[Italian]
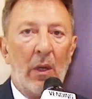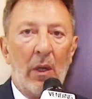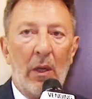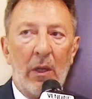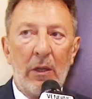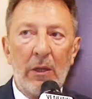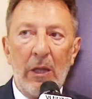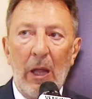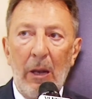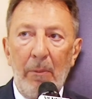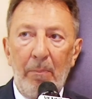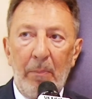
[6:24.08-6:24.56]

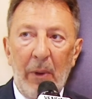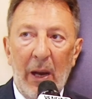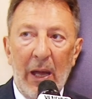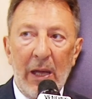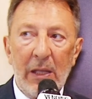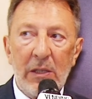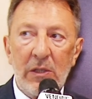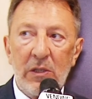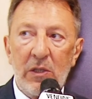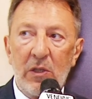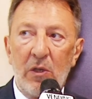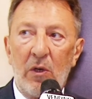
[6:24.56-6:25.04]
del
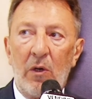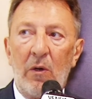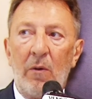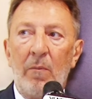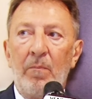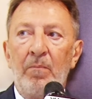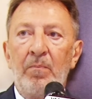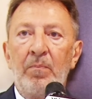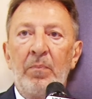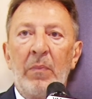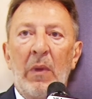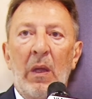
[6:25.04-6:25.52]
prezzo
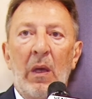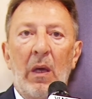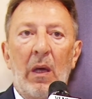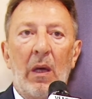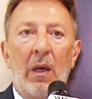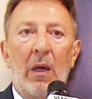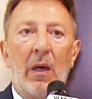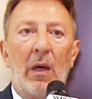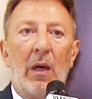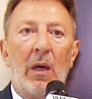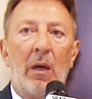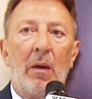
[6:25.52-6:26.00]

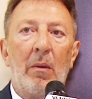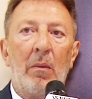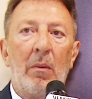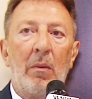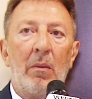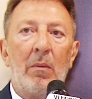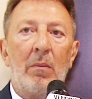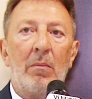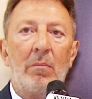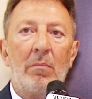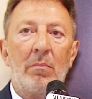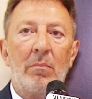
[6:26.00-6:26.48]

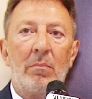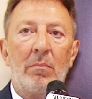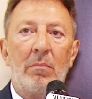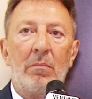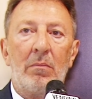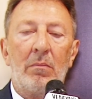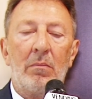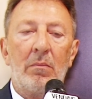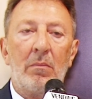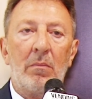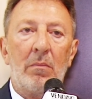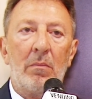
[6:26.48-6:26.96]

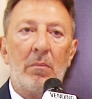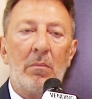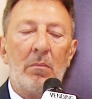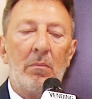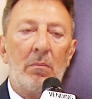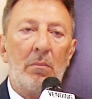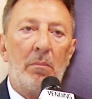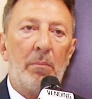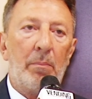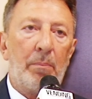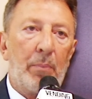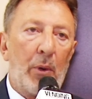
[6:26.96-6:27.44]

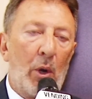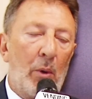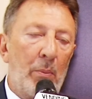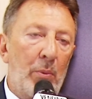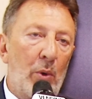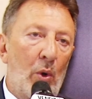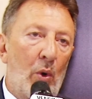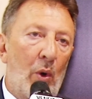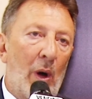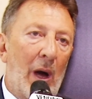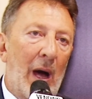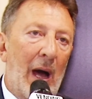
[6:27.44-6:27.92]
ehm,
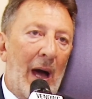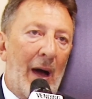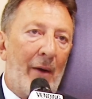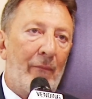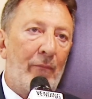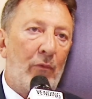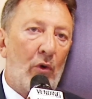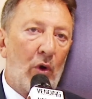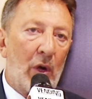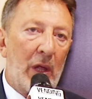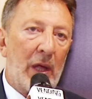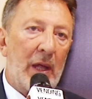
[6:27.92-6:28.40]
proprio a
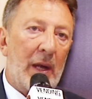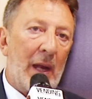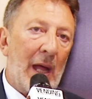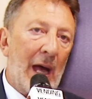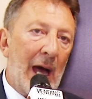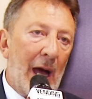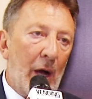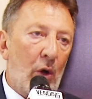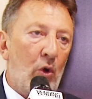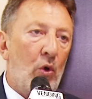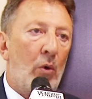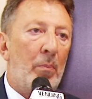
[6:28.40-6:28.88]
voler
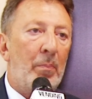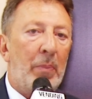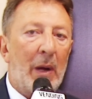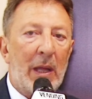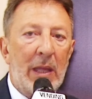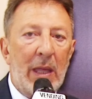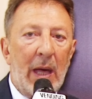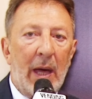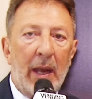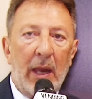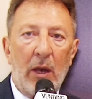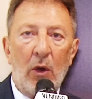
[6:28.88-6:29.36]

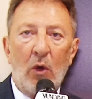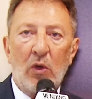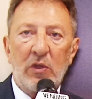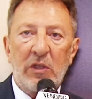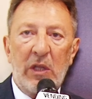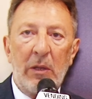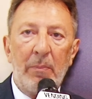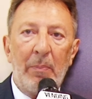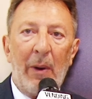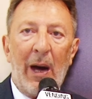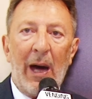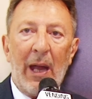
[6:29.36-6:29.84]
accompagnare i
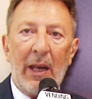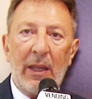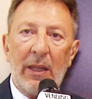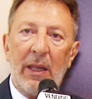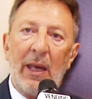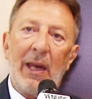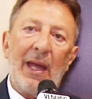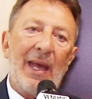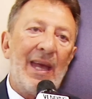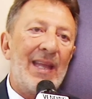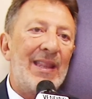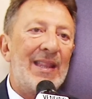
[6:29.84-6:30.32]
nostri
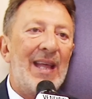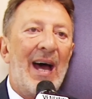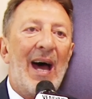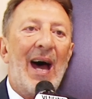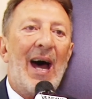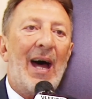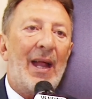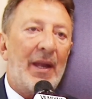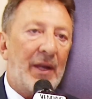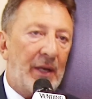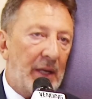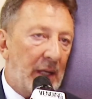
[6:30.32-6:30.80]
partner che
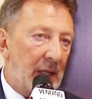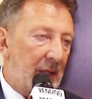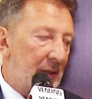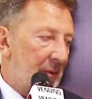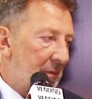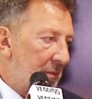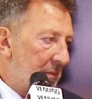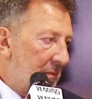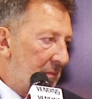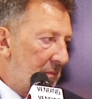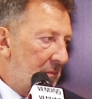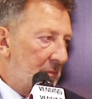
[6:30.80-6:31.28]
da anni
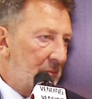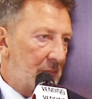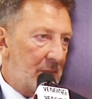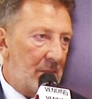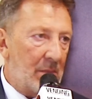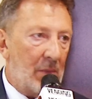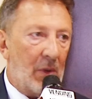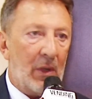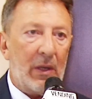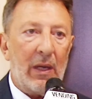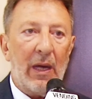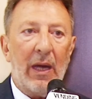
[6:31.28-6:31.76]

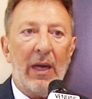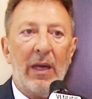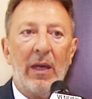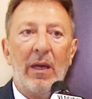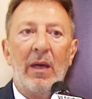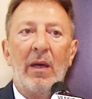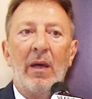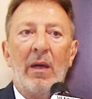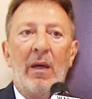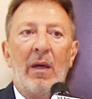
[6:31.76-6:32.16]
okay,